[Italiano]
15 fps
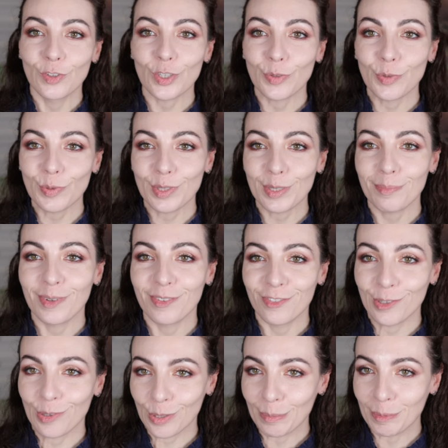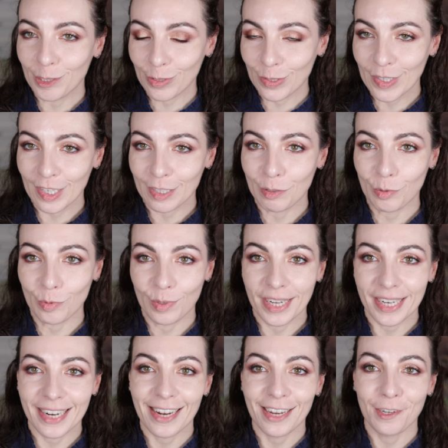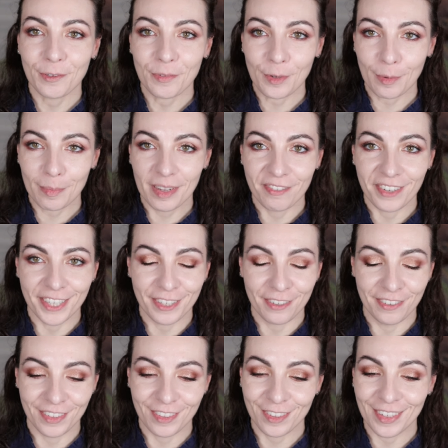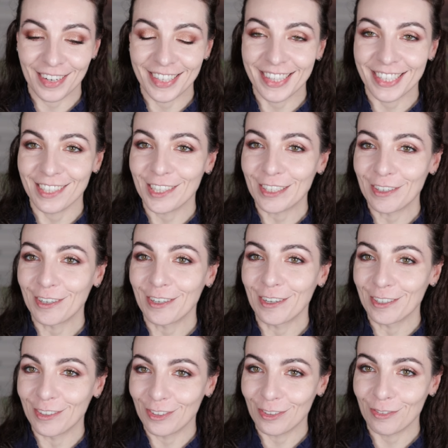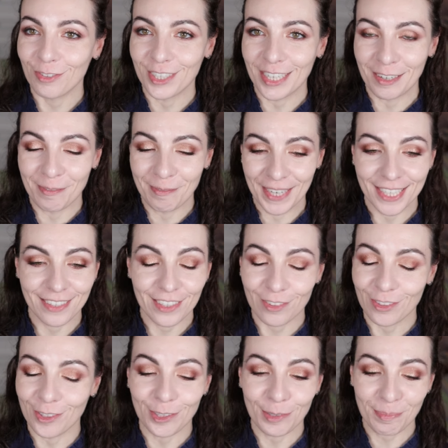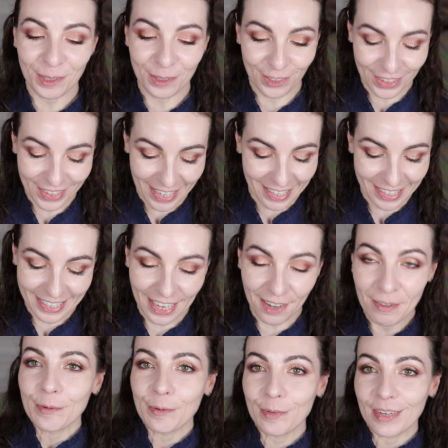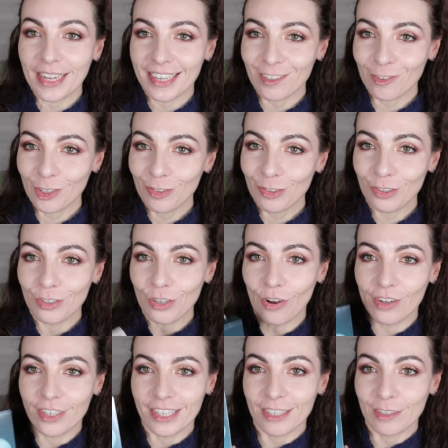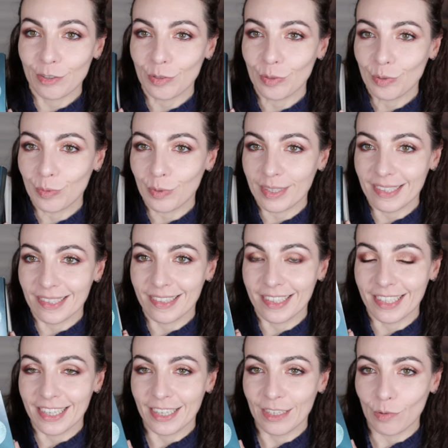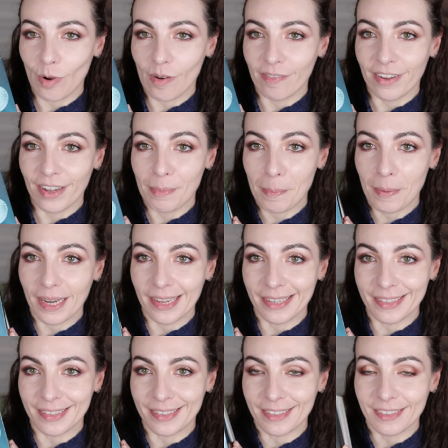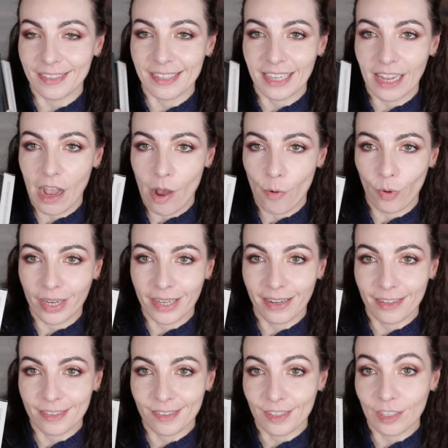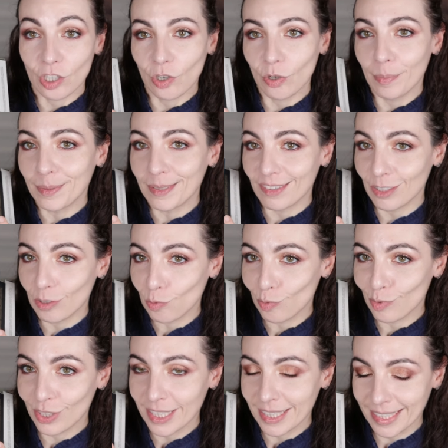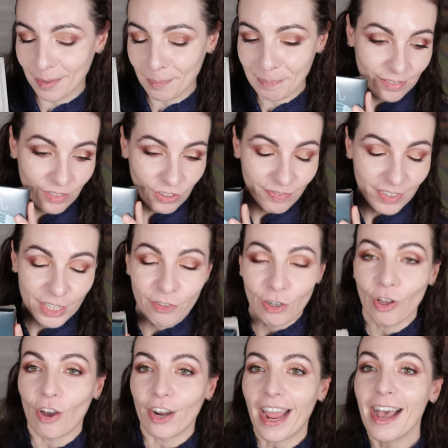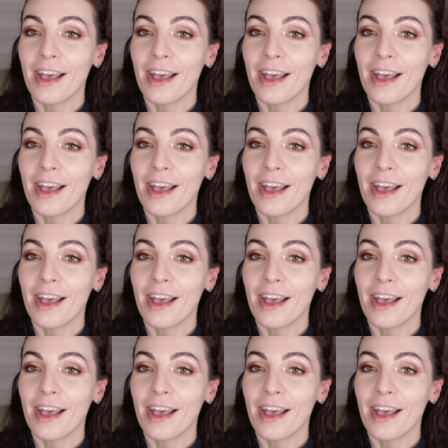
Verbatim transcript: Ciao a tutti, benvenuti e bentornati sul canale. Come avrete visto dal titolo, oggi finalmente sono troppo contenta. Una recensione su queste nuove palette di Hourglass. Io le ho prese tutte e tre. Non vedevo l'ora.